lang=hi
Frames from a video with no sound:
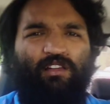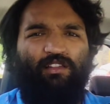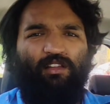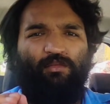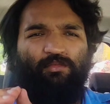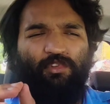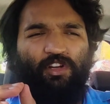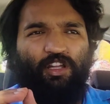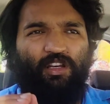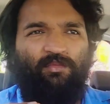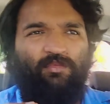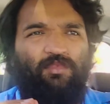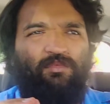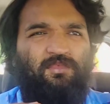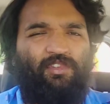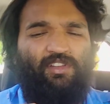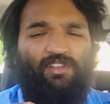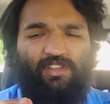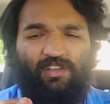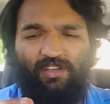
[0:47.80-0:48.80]
सब गर्मी
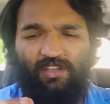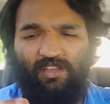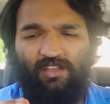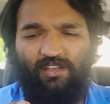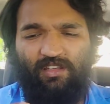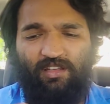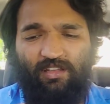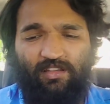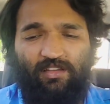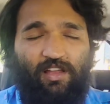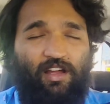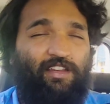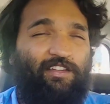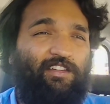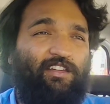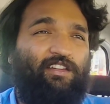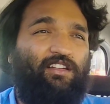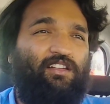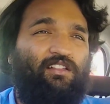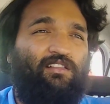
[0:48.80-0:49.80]
में इतनी नींद आ रही
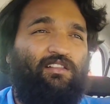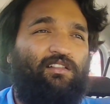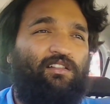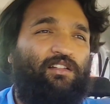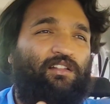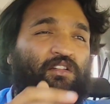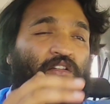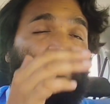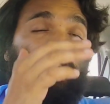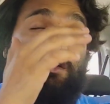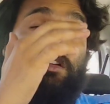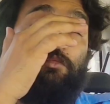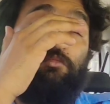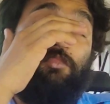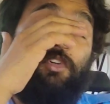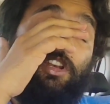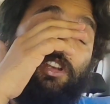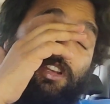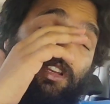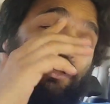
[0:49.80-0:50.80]
है ना
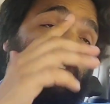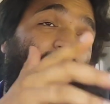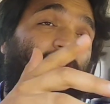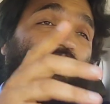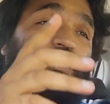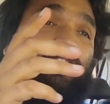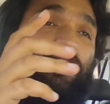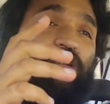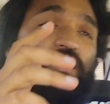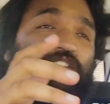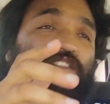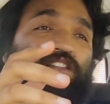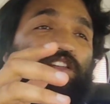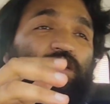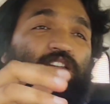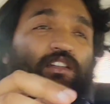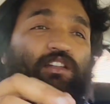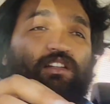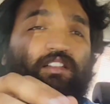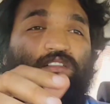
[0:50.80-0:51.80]
मन नहीं कर रहा गाड़ी
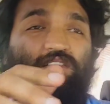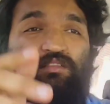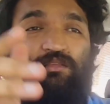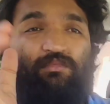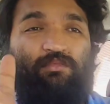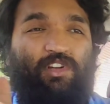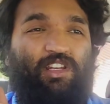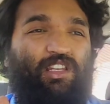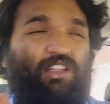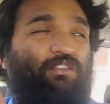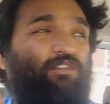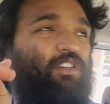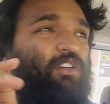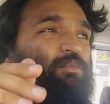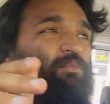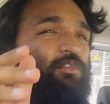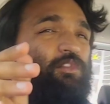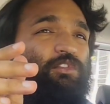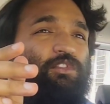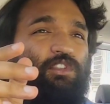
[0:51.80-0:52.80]
चलाने का
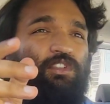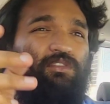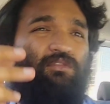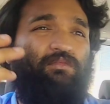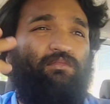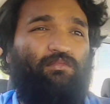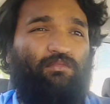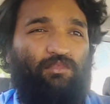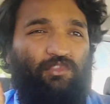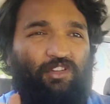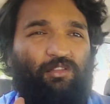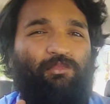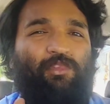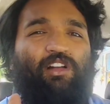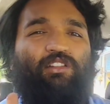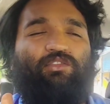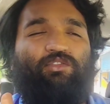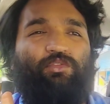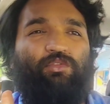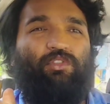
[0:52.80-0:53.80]
बल्लभगढ़ पहुंच गया हूँ
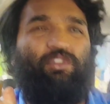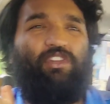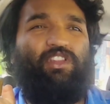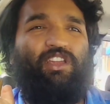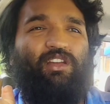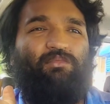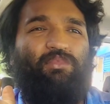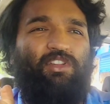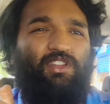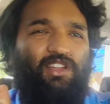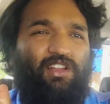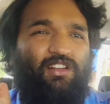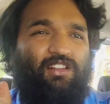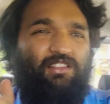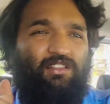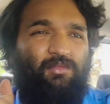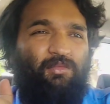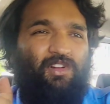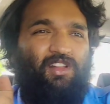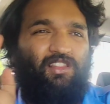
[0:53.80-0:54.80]
सामान छोड़ दिया एक बंदे का
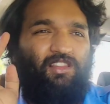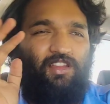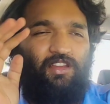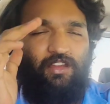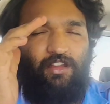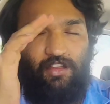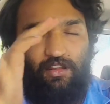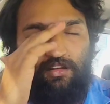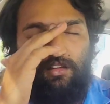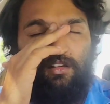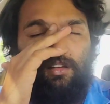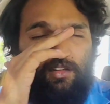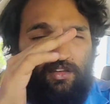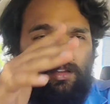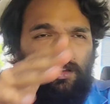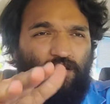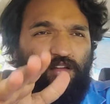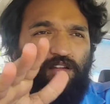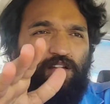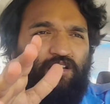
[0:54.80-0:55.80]
सामान था
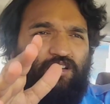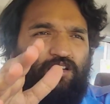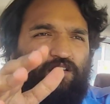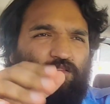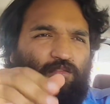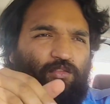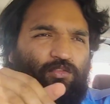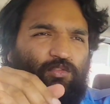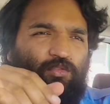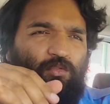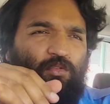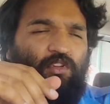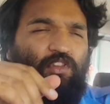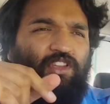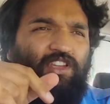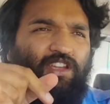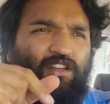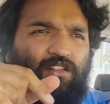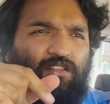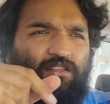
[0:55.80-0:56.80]
यार वो छोड़
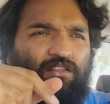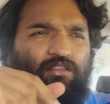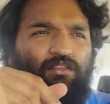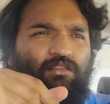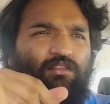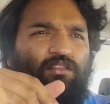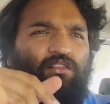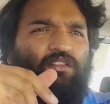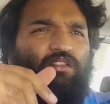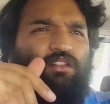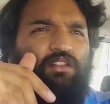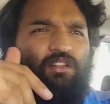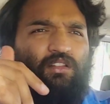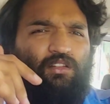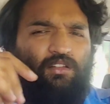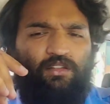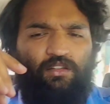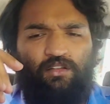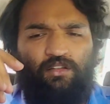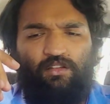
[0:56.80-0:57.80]
दिया है
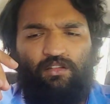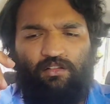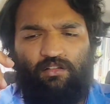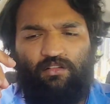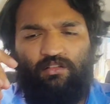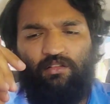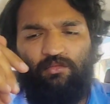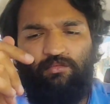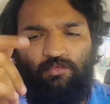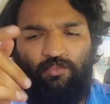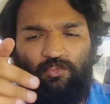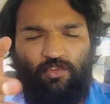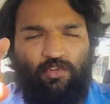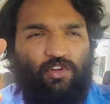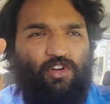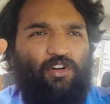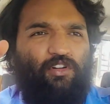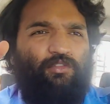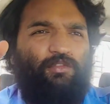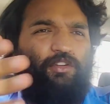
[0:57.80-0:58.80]

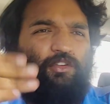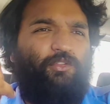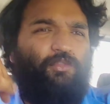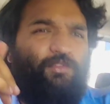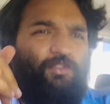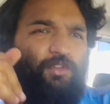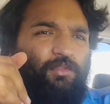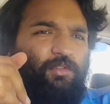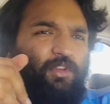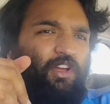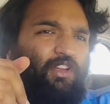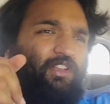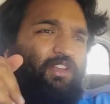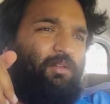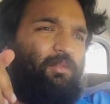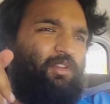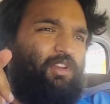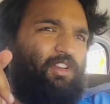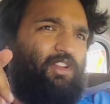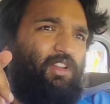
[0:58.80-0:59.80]
गुड़गांव की ड्यूटी उठाई
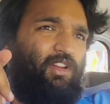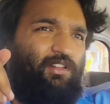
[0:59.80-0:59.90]
है मैंने